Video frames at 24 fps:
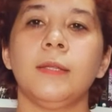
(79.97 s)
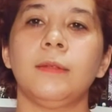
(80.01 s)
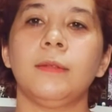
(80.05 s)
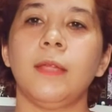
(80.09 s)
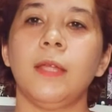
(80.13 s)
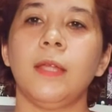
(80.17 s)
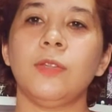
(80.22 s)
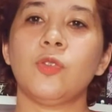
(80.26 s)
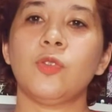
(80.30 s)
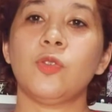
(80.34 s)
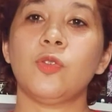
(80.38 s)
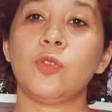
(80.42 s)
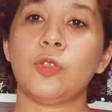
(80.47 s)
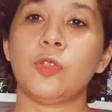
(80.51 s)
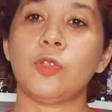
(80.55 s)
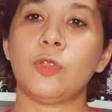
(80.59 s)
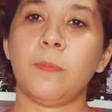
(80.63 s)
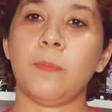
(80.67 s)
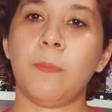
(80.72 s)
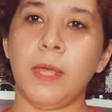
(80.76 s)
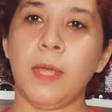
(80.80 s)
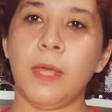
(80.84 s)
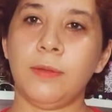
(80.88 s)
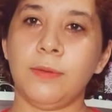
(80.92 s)
tantos
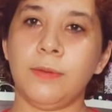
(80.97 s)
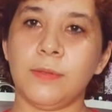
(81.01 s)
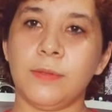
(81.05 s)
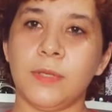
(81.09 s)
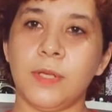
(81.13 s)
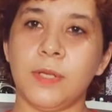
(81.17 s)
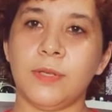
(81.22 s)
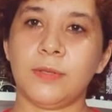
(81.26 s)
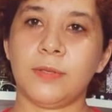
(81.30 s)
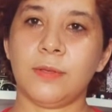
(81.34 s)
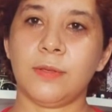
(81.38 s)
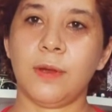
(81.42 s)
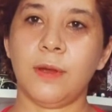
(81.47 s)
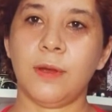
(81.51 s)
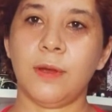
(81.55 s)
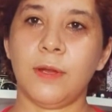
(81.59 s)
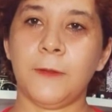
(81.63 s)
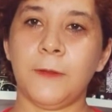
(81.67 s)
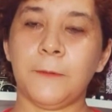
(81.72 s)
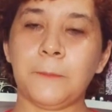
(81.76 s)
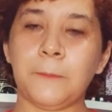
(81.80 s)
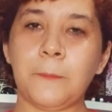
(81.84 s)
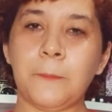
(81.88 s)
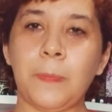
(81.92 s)
suspeitos na
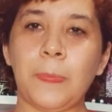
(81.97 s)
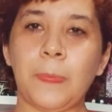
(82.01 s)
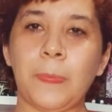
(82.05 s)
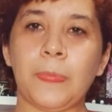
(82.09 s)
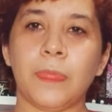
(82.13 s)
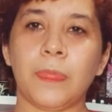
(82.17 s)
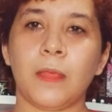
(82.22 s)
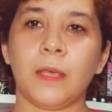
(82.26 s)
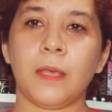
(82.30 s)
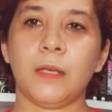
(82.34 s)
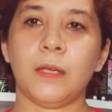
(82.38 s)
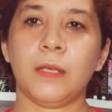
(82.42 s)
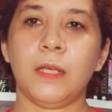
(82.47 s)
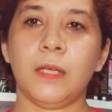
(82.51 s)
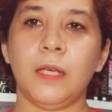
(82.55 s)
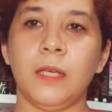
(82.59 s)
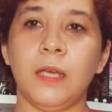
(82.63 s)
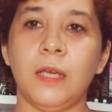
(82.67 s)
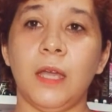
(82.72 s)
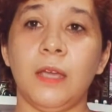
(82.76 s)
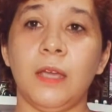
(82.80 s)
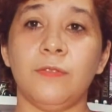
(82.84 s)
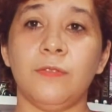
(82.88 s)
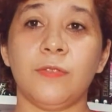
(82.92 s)
história,
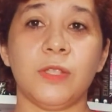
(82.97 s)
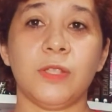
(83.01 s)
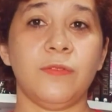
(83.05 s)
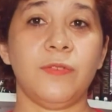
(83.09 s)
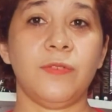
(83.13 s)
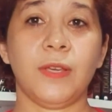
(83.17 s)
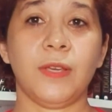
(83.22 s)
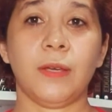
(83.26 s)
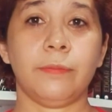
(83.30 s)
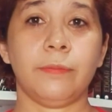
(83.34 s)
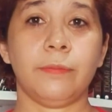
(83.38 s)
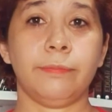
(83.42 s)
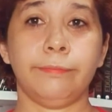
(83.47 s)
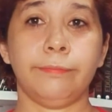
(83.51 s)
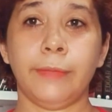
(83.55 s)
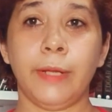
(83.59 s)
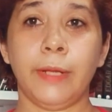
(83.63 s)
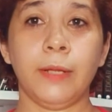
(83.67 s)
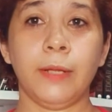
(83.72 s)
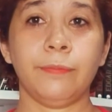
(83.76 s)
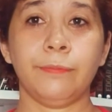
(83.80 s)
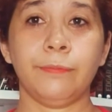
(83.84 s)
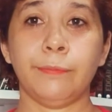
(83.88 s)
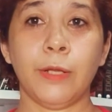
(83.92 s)
que aí você fica,
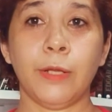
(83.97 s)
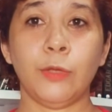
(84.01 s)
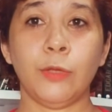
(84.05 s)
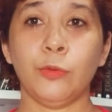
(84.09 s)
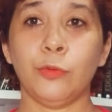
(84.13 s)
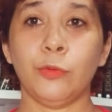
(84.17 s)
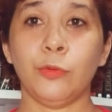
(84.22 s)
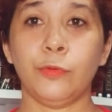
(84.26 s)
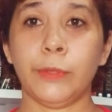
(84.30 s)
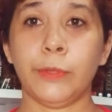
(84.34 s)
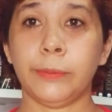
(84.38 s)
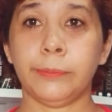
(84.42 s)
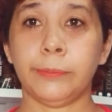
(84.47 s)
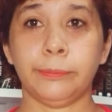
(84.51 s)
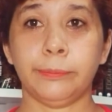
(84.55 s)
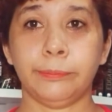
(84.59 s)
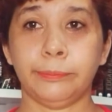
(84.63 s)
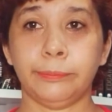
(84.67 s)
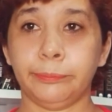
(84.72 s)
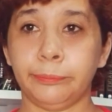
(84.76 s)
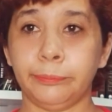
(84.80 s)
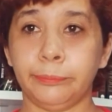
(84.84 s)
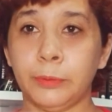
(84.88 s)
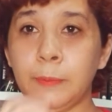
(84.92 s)
né, na dúvida.
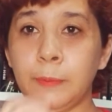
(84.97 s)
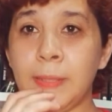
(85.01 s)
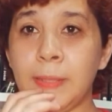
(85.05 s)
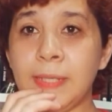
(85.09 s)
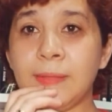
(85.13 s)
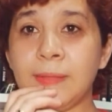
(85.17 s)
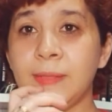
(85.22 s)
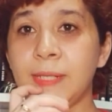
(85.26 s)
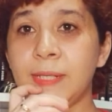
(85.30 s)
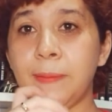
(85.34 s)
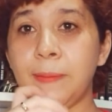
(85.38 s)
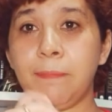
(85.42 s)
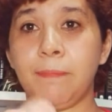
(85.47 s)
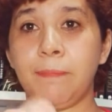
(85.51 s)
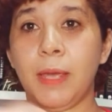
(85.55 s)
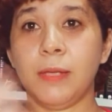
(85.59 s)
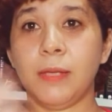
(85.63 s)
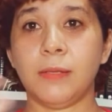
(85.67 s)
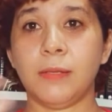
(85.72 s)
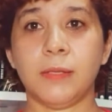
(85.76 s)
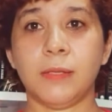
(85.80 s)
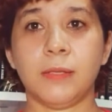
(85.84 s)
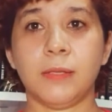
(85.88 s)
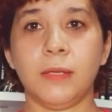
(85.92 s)
Por mais que você
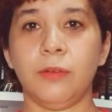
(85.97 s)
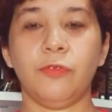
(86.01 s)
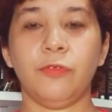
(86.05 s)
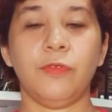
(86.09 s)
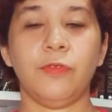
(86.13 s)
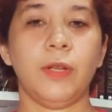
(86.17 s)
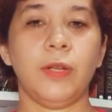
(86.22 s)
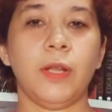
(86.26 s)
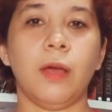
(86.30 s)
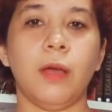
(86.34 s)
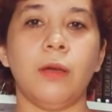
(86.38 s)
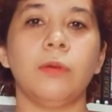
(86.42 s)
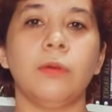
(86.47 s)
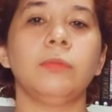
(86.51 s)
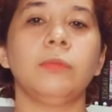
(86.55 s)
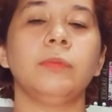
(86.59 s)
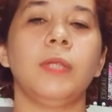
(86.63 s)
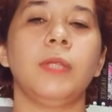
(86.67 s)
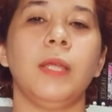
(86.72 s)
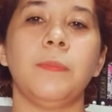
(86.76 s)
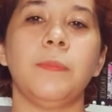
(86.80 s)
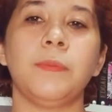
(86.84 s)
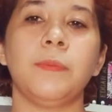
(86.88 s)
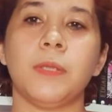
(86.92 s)
pense assim, no final
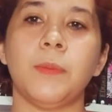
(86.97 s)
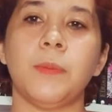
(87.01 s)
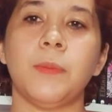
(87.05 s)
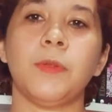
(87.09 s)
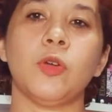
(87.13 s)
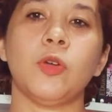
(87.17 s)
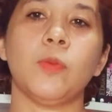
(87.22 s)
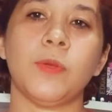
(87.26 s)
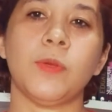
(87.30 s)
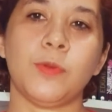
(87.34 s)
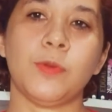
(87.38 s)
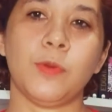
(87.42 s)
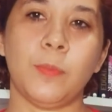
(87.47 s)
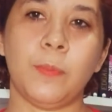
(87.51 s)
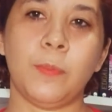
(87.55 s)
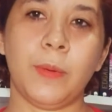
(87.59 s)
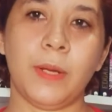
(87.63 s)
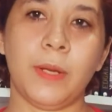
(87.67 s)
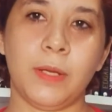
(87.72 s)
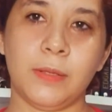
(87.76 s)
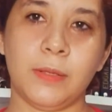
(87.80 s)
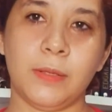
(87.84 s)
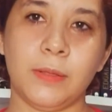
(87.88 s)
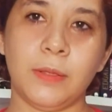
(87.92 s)
tem sempre alguma
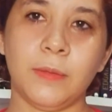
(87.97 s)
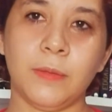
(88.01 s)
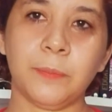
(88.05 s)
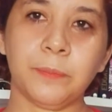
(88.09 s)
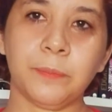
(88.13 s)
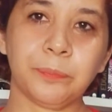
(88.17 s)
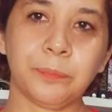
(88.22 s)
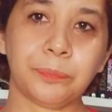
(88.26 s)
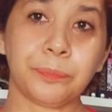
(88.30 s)
surpresa.